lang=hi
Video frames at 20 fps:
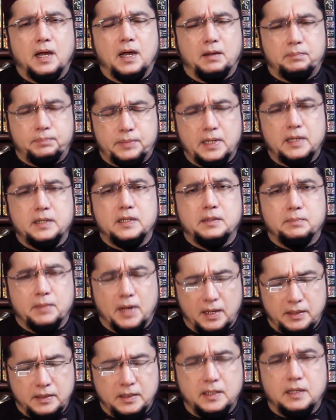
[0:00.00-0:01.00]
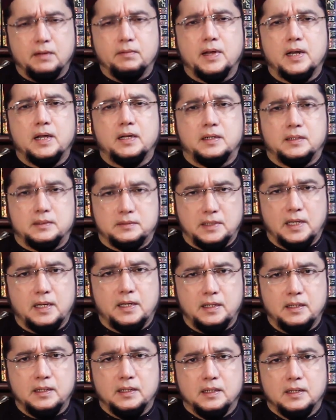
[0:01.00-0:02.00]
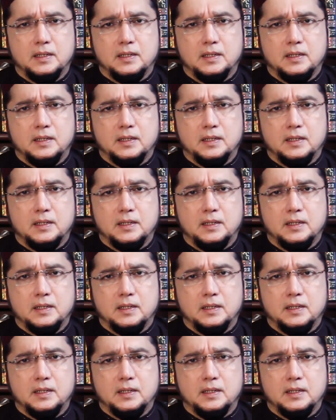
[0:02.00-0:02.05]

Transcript: आपका ईमान ये गवारा करता है